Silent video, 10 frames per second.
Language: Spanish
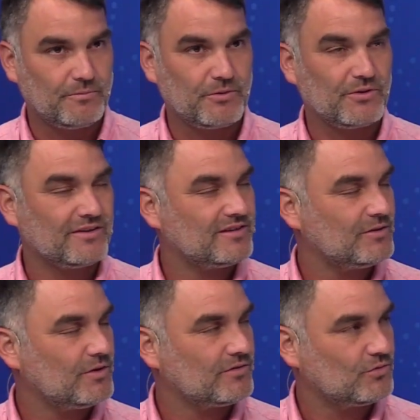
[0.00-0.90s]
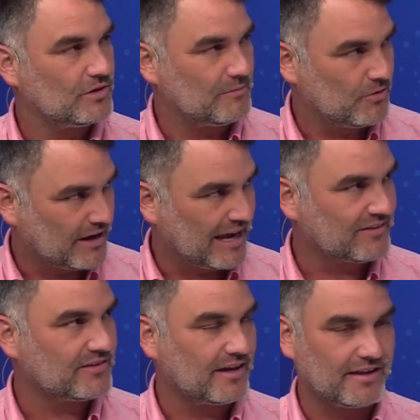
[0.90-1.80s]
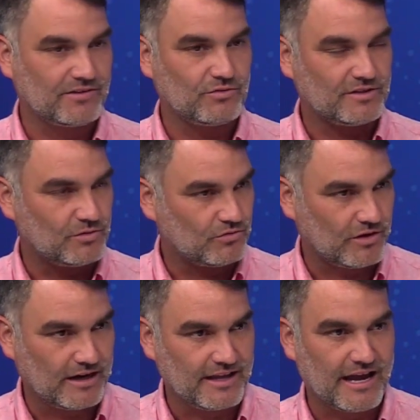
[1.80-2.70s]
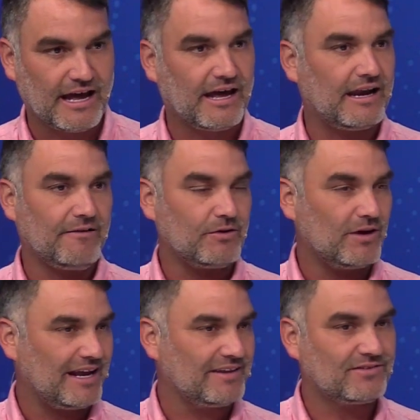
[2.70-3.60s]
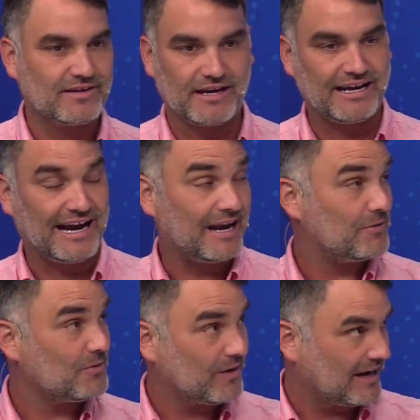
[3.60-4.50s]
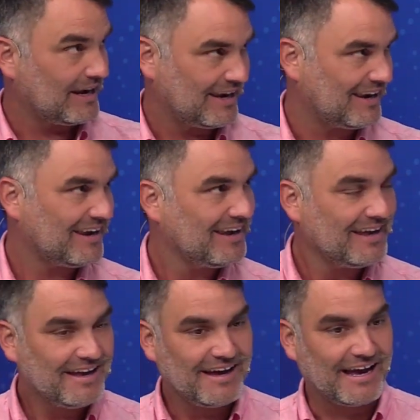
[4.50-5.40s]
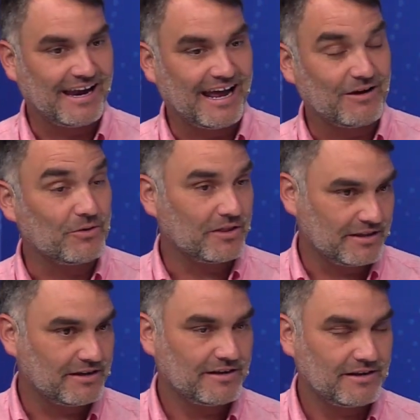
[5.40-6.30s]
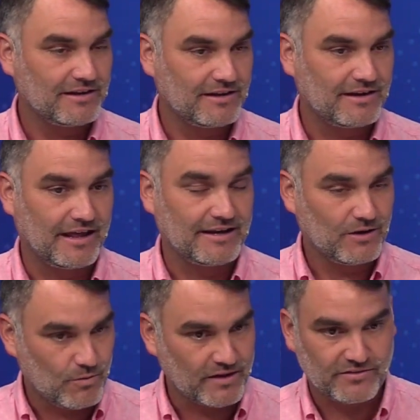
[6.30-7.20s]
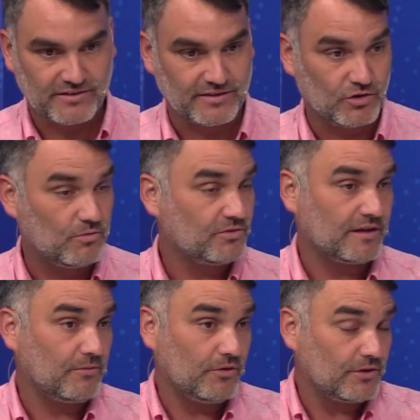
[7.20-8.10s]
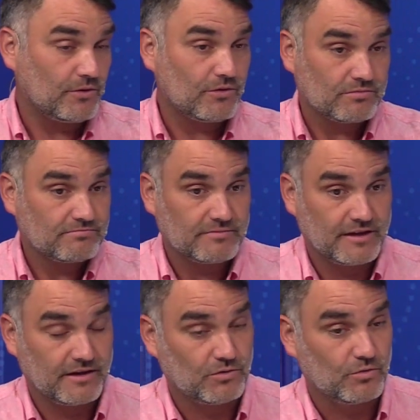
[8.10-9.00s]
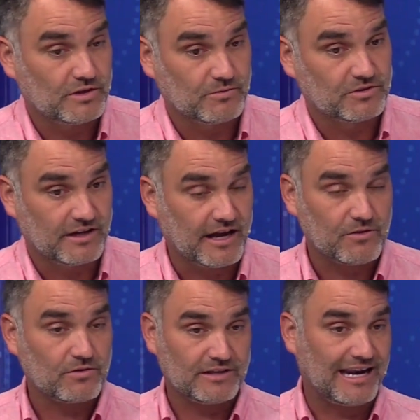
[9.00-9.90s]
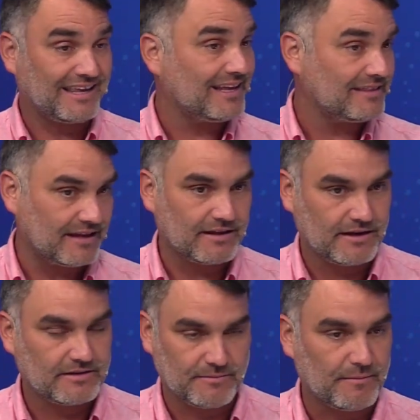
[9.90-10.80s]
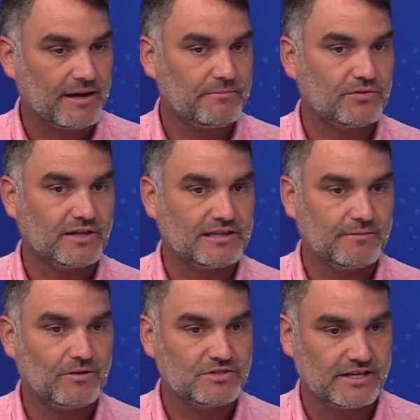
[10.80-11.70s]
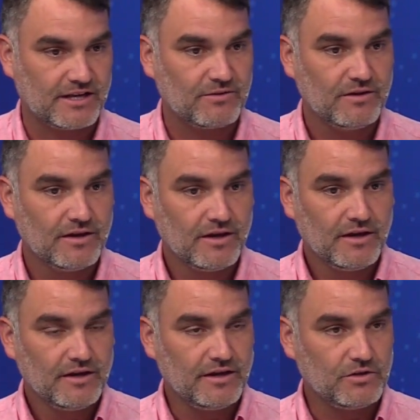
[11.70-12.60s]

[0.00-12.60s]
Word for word: progresivo de su democracia, de su institucionalidad, la violencia le ganó al, orden, eh, la delincuencia se tomó, se apoderó en estos últimos tres años de la agenda, el tema más importante para los chilenos. Y